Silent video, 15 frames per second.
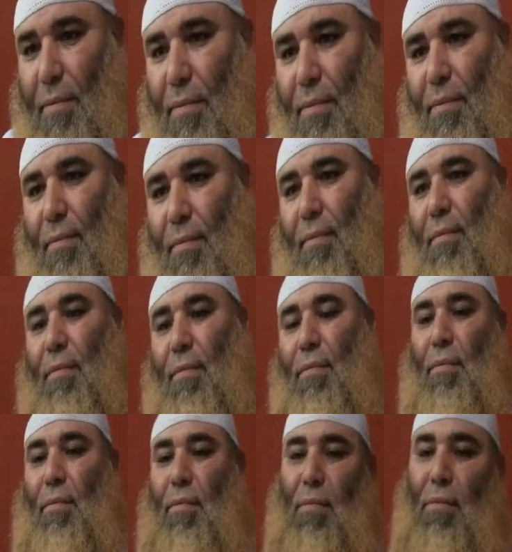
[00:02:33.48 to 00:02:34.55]
لا يعني مفيش
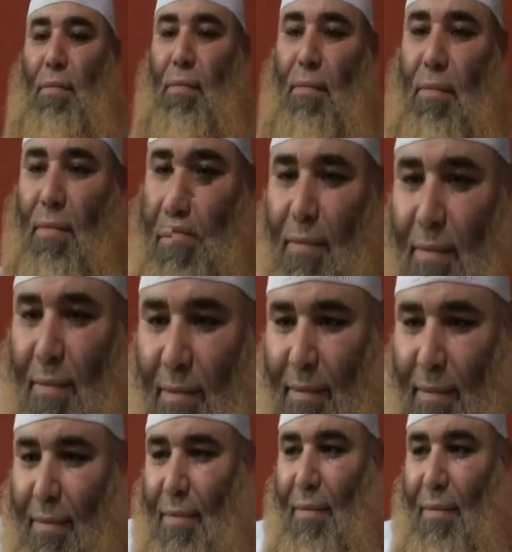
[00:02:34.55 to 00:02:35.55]
صوره عامه